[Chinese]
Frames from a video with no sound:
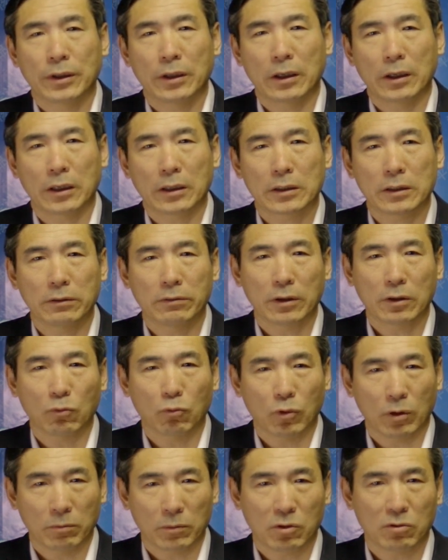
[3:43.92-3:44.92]
呃，因为
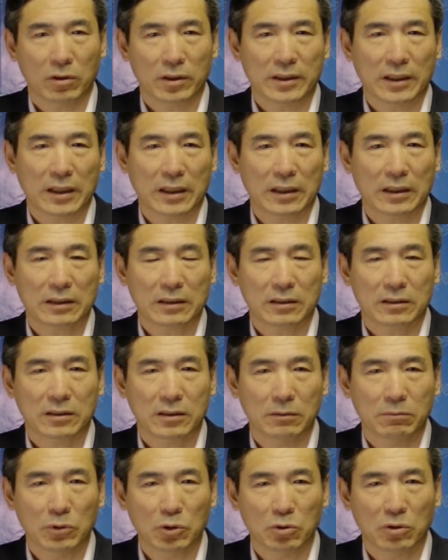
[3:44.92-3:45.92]
我们国家呀，
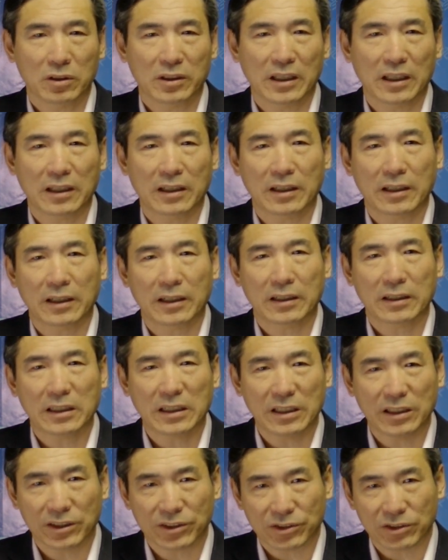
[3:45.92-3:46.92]
这么多年来
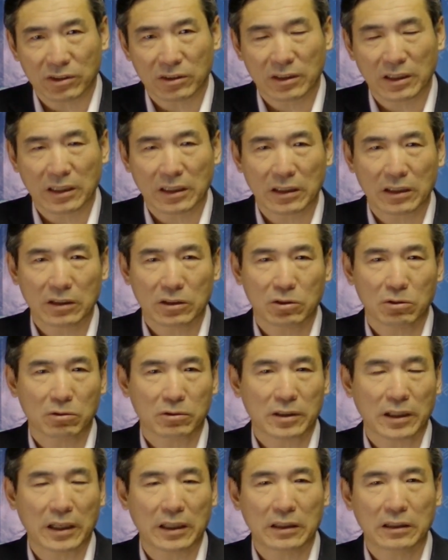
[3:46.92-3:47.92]
一直呢
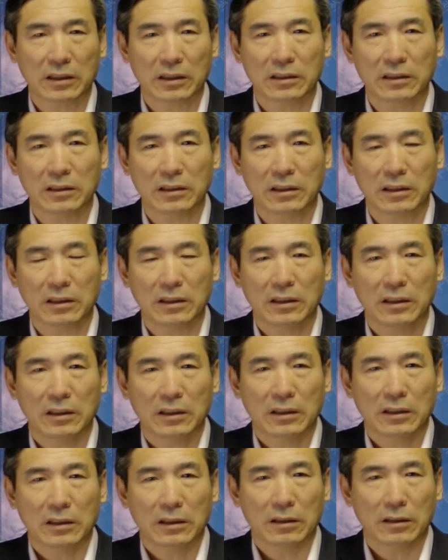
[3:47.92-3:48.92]
就在一个
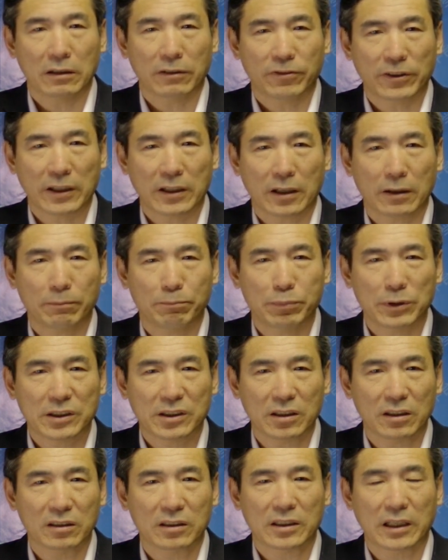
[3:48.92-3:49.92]
呃非常不
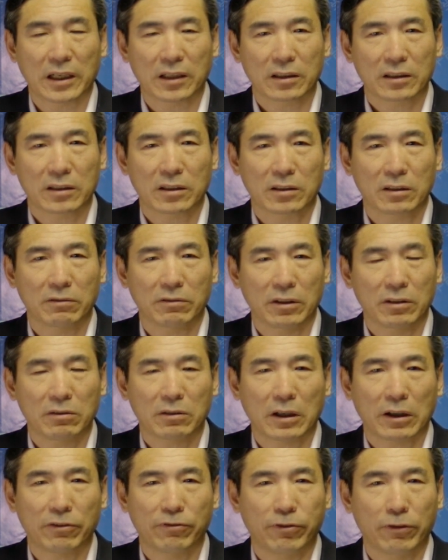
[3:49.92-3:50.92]
正常的这个文
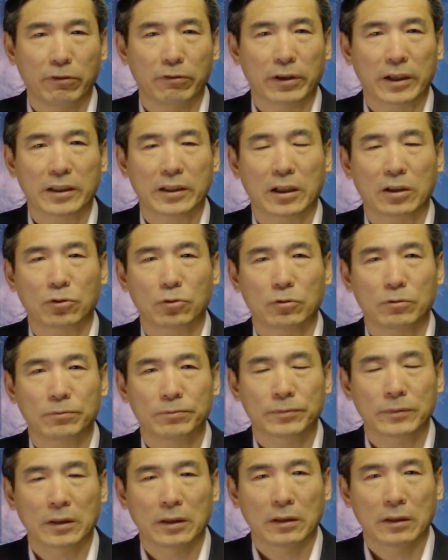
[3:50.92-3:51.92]
化氛围当中，
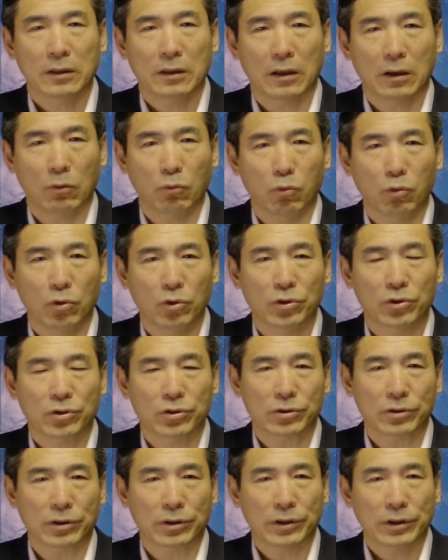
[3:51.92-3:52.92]
啊，无论
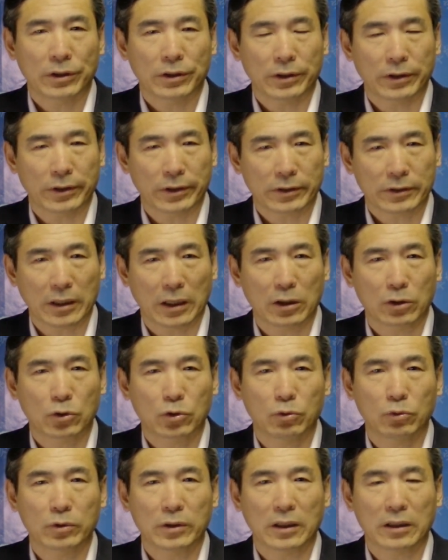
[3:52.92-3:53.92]
是呃当
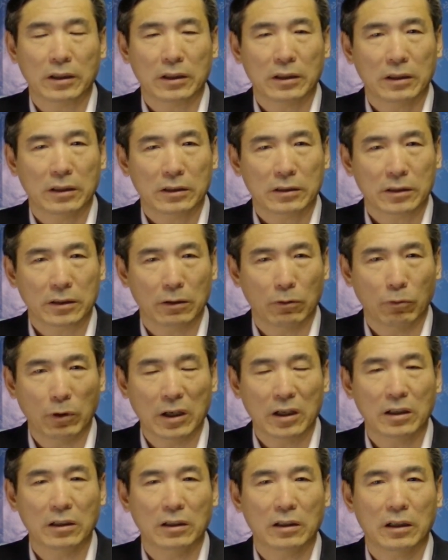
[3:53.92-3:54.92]
初的这个
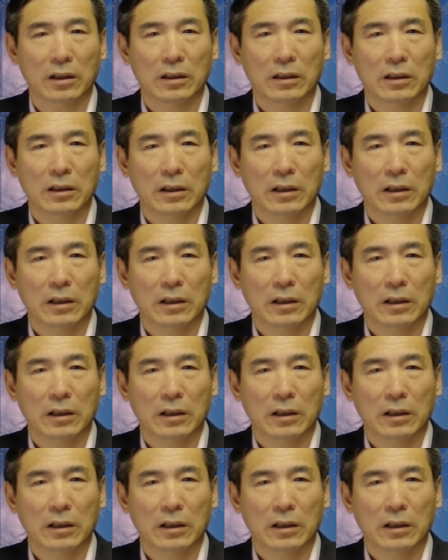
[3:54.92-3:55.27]
文革，